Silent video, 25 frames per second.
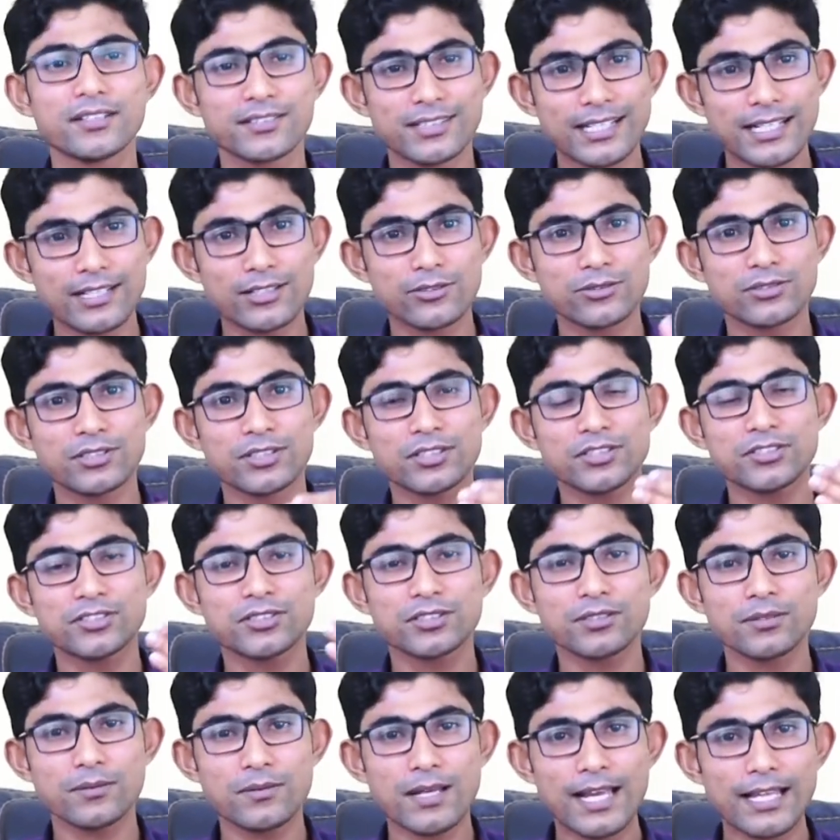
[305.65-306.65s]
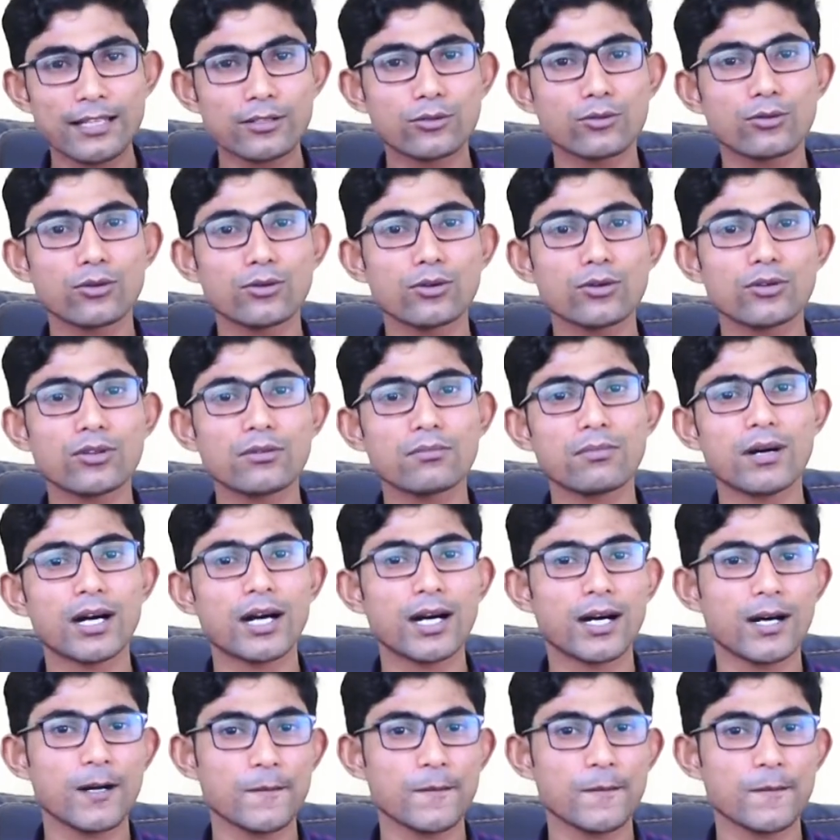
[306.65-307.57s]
ডাইলিউটেড অ্যালকোহল বা